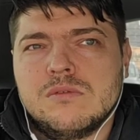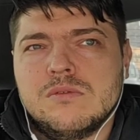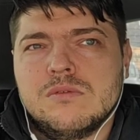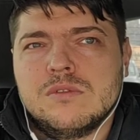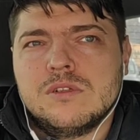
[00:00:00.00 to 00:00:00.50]

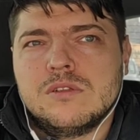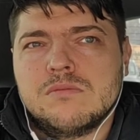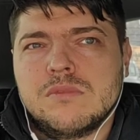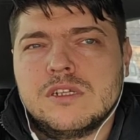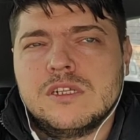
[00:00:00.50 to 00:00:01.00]
вот
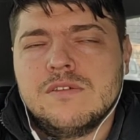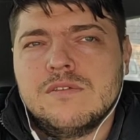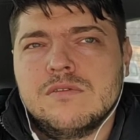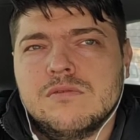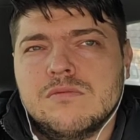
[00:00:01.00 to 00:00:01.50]

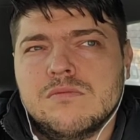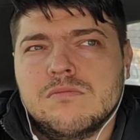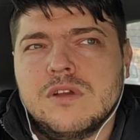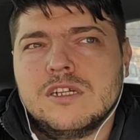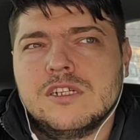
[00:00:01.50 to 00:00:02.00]
основ, ну,
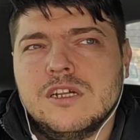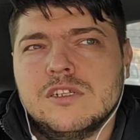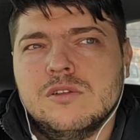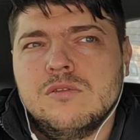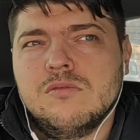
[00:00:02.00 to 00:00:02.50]
ос,
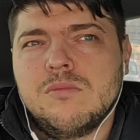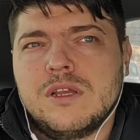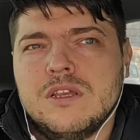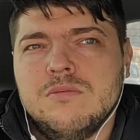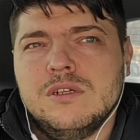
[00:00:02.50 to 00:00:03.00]
основа
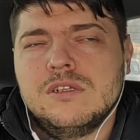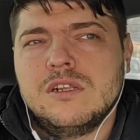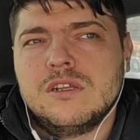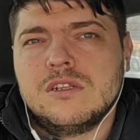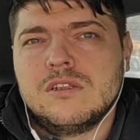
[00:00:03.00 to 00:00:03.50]
моей
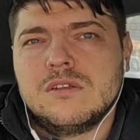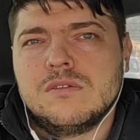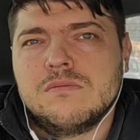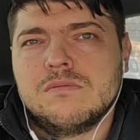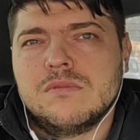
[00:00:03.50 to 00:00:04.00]
мысли
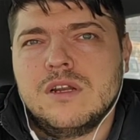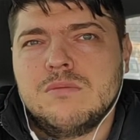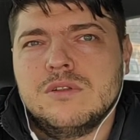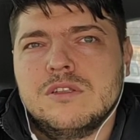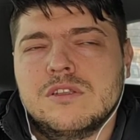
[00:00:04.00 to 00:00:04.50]
это
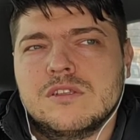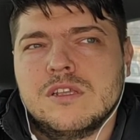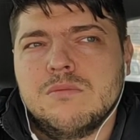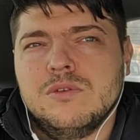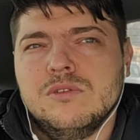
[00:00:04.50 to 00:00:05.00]
работать над
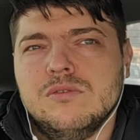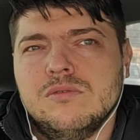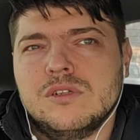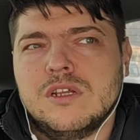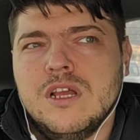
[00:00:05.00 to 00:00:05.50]
собой
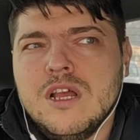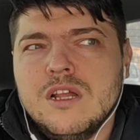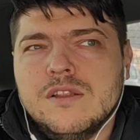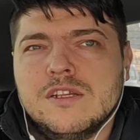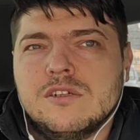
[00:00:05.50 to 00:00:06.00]
нужно.
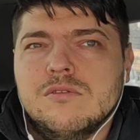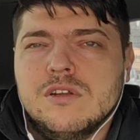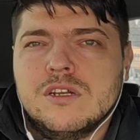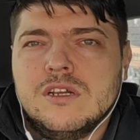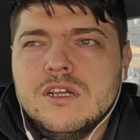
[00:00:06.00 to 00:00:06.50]

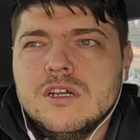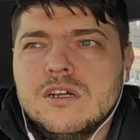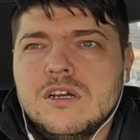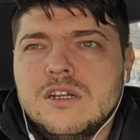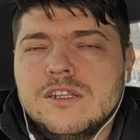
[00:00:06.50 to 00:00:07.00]
Насколько,
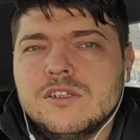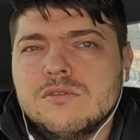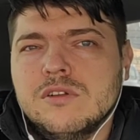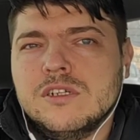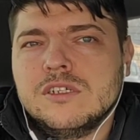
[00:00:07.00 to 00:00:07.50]
э,
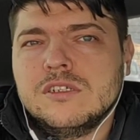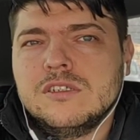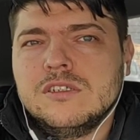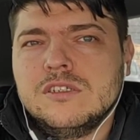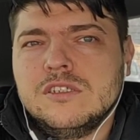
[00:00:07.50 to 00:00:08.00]
насколько
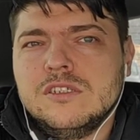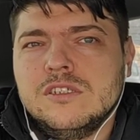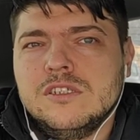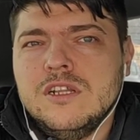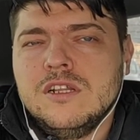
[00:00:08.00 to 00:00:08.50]

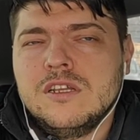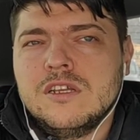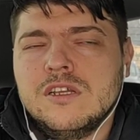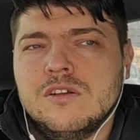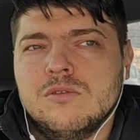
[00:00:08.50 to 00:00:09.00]

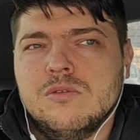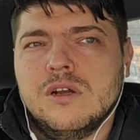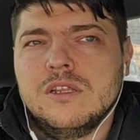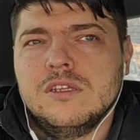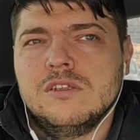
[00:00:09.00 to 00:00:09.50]
сильно
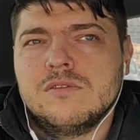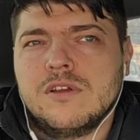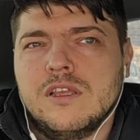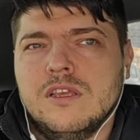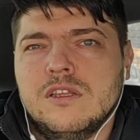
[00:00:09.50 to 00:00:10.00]
уходить в
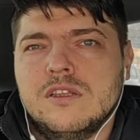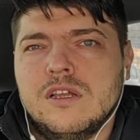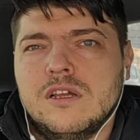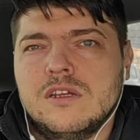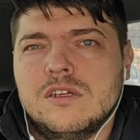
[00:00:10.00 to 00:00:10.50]

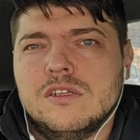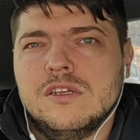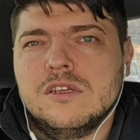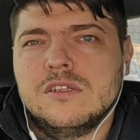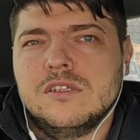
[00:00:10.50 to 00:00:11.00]
какие-то
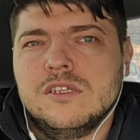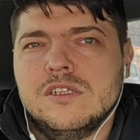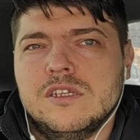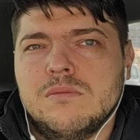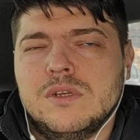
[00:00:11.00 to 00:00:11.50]
э,
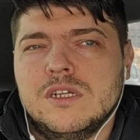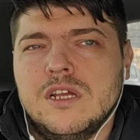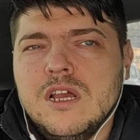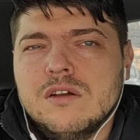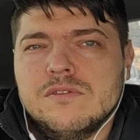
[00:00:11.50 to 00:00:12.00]
дебри
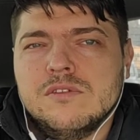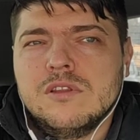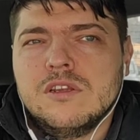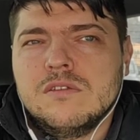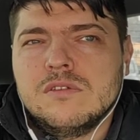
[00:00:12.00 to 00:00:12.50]

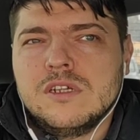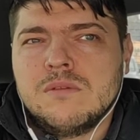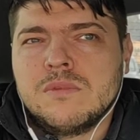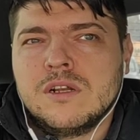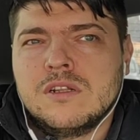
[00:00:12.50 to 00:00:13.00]
внутреннего
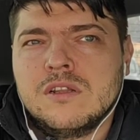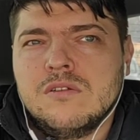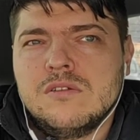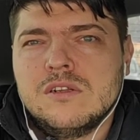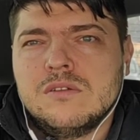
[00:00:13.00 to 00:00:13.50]

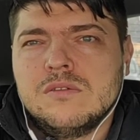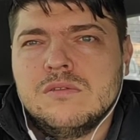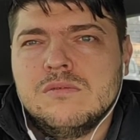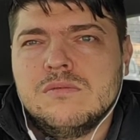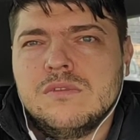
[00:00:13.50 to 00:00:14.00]
самоконтроля,
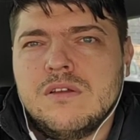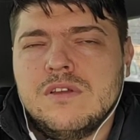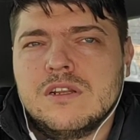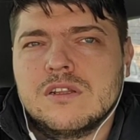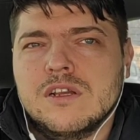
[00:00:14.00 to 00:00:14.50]
ну,
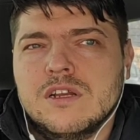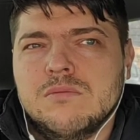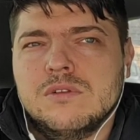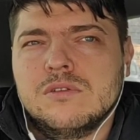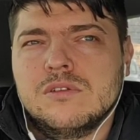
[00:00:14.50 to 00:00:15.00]
наверное, как
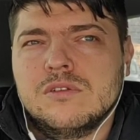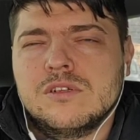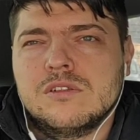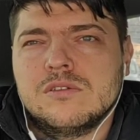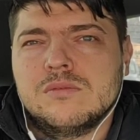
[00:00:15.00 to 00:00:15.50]
бы тут
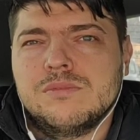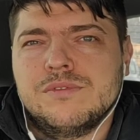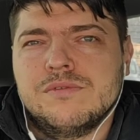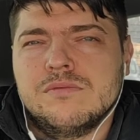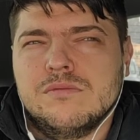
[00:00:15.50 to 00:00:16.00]
тоже, то есть
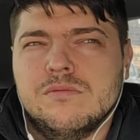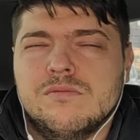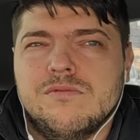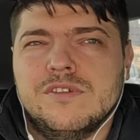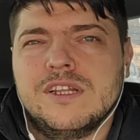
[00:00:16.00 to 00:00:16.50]
без, ну,
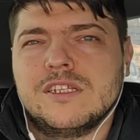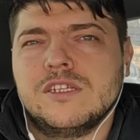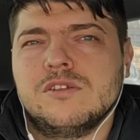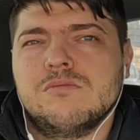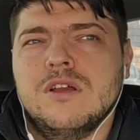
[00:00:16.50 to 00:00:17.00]

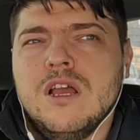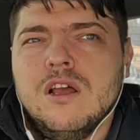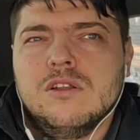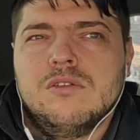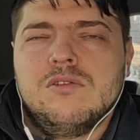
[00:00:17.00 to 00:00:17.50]
фанатизм
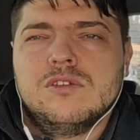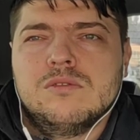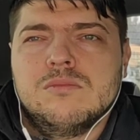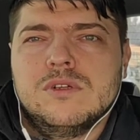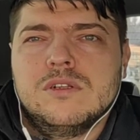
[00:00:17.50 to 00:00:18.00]

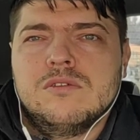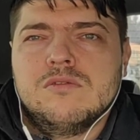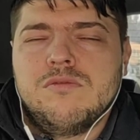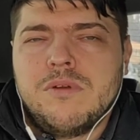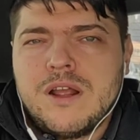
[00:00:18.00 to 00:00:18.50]
должен быть,
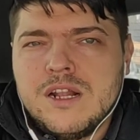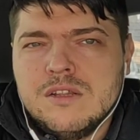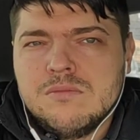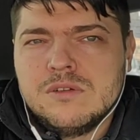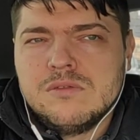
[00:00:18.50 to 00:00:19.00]
но в
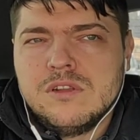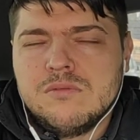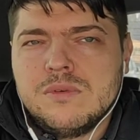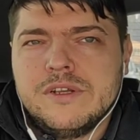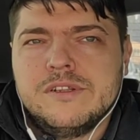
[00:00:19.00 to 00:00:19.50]
правильном
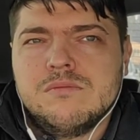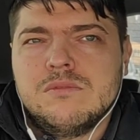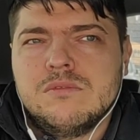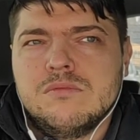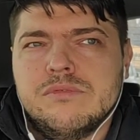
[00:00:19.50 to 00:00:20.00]
русле.
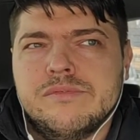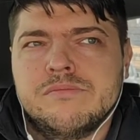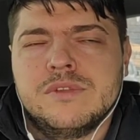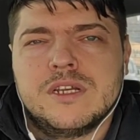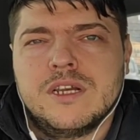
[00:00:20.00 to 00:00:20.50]
Поэтому
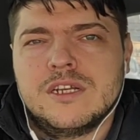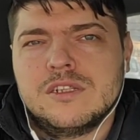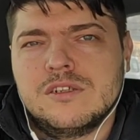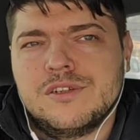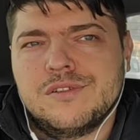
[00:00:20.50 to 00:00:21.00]
мне
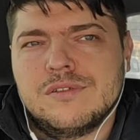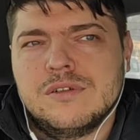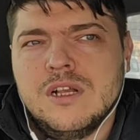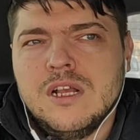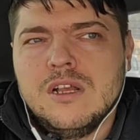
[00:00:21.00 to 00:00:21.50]
кажется,
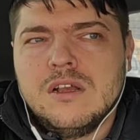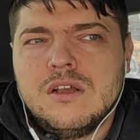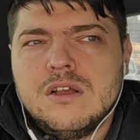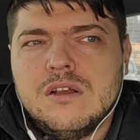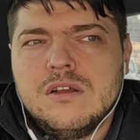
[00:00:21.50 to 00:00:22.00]
что
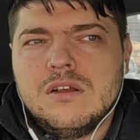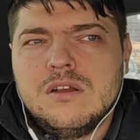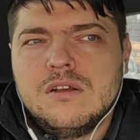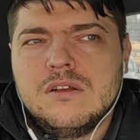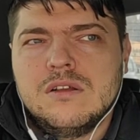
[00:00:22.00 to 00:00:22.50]
э,